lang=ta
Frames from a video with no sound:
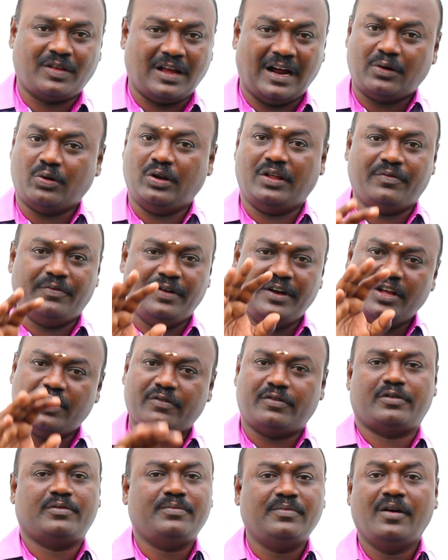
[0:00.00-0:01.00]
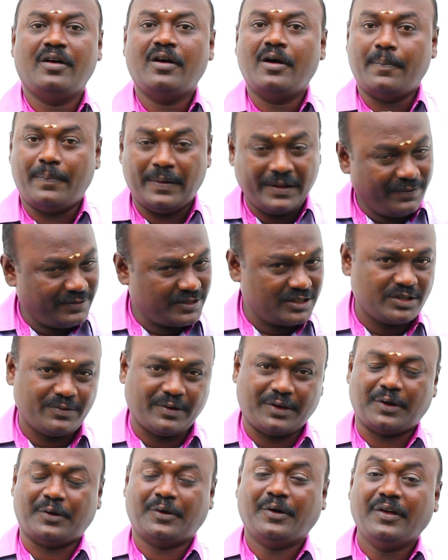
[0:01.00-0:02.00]
காணொலி வீடியோவாகவும் பதிவு செஞ்சு
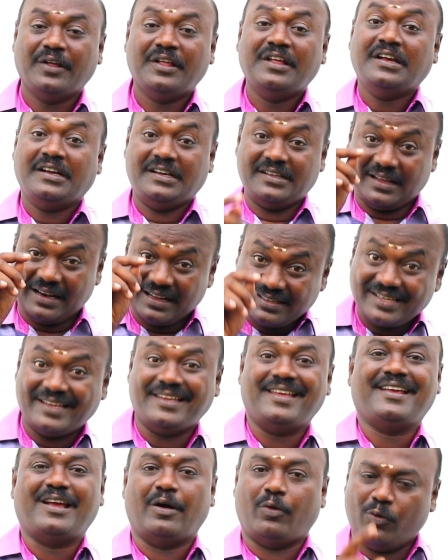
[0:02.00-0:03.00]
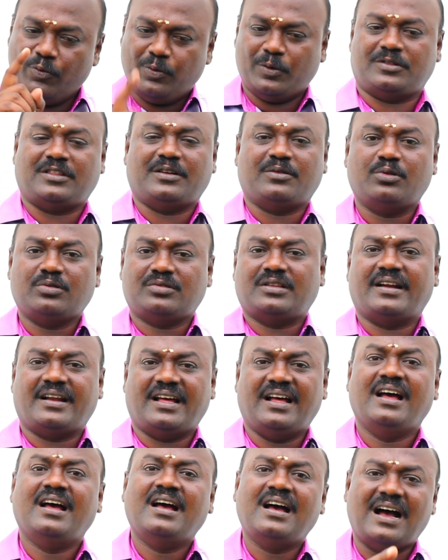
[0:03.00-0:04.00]
வைக்கணும் இதெல்லாம் செய்யுங்க ஒவ்வொருத்தன்
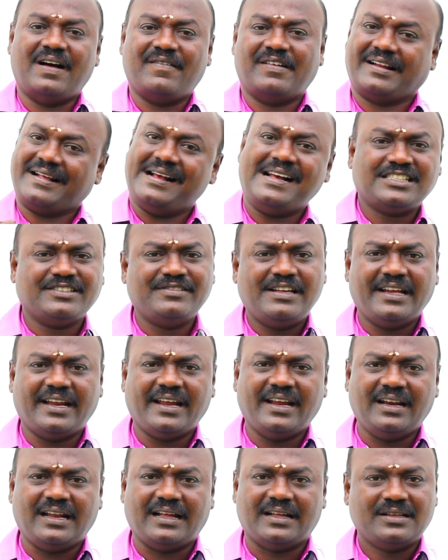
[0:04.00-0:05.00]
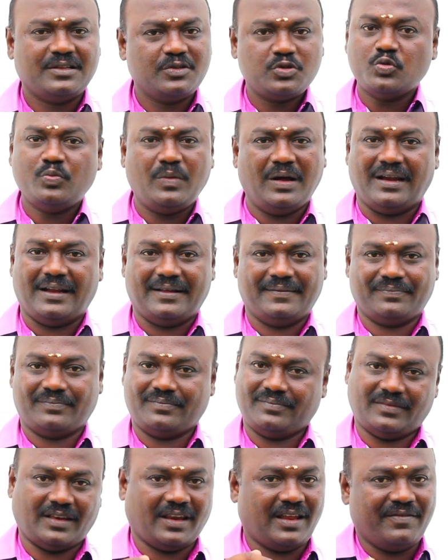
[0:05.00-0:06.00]
கொடுத்தான்னா அவங்க காசு வாங்குறீங்கல்ல சும்மா இல்லை
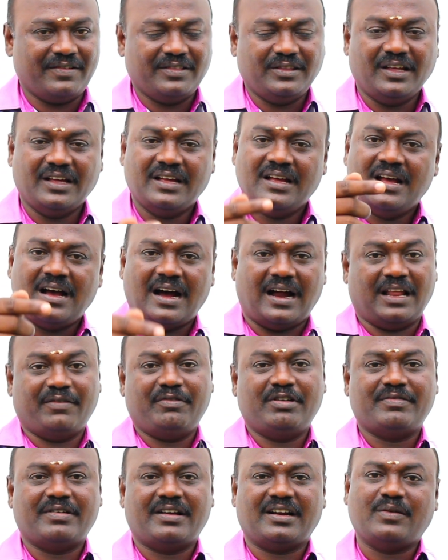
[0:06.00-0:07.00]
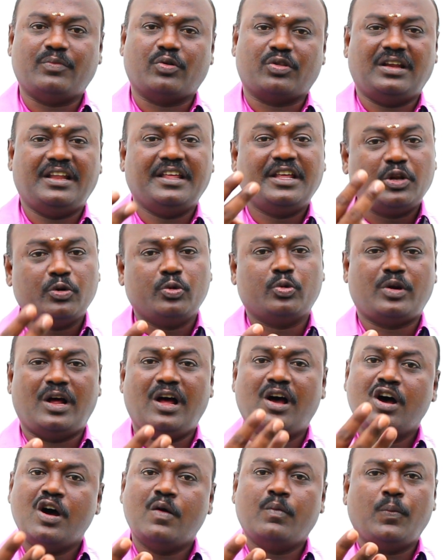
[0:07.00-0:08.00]
நீ வந்து அளவீடு பண்ணுறதுக்கு முதல்ல இருபது ரூபா
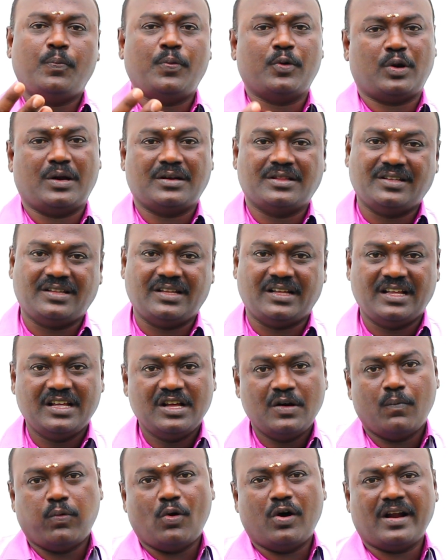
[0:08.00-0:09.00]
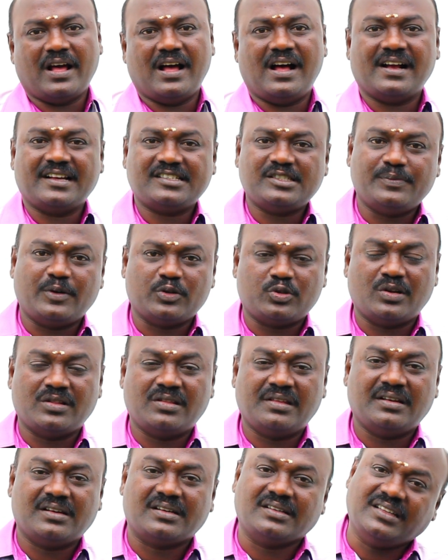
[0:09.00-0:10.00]
முப்பது ரூபா இருந்தது போன ஆகஸ்ட் மாதம்
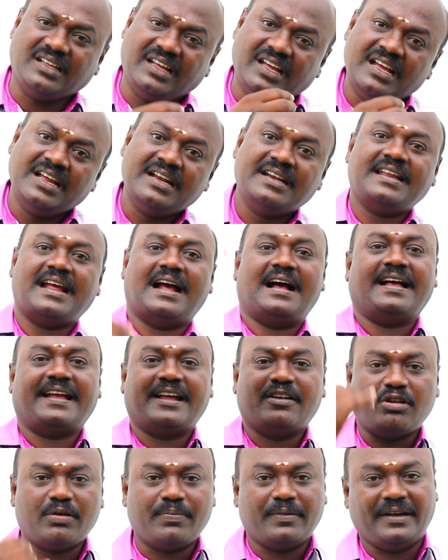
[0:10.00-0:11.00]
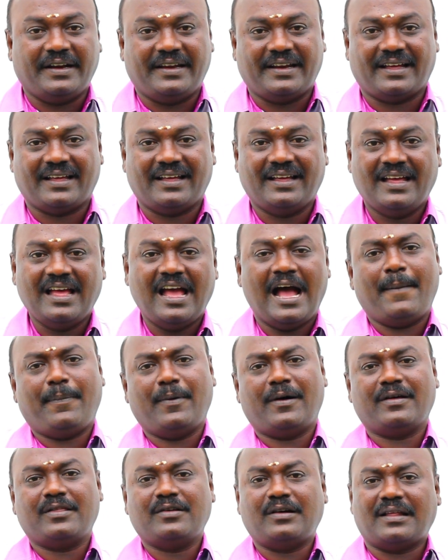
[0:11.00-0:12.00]
வந்ததுலேருந்து நீ ஆயிரம் ரூபா பண்ணிட்டேன்
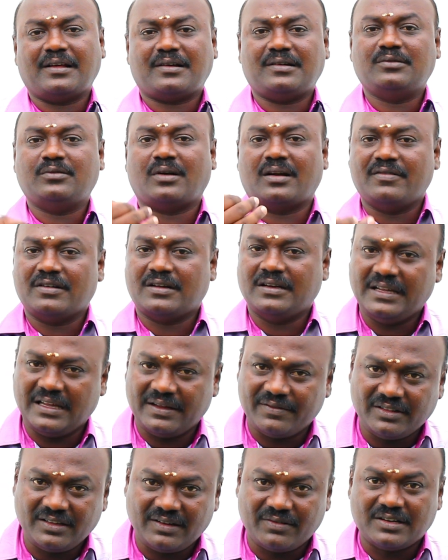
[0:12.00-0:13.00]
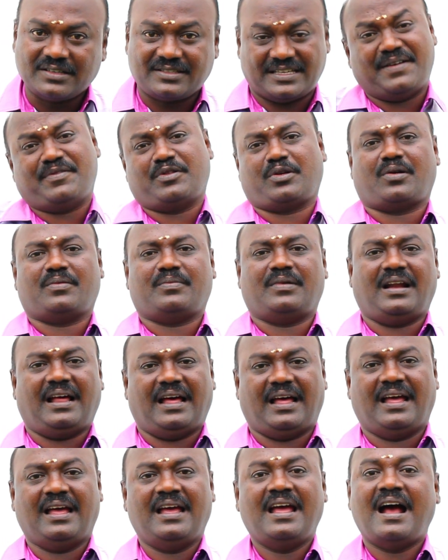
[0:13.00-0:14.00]
அப்போ அது அதுக்கு வந்து அளவுக்கு நீங்கள் வந்து அவங்களுக்கு சேவை தரணும்ல
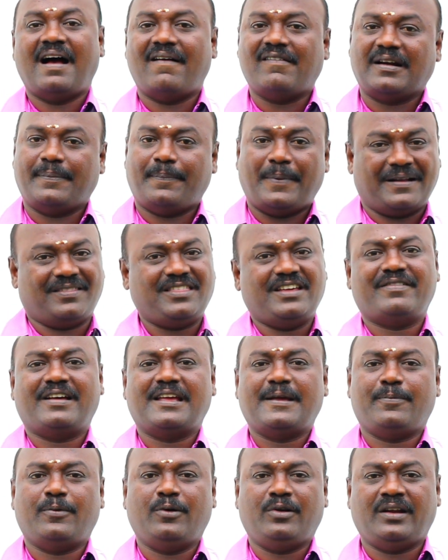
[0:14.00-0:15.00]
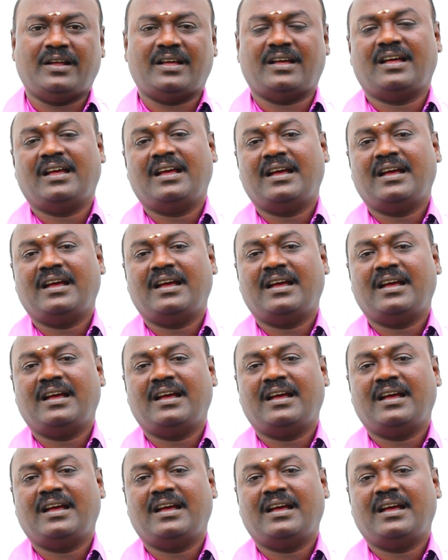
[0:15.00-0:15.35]
அவங்க பணத்தையும் வாங்கி போட்டு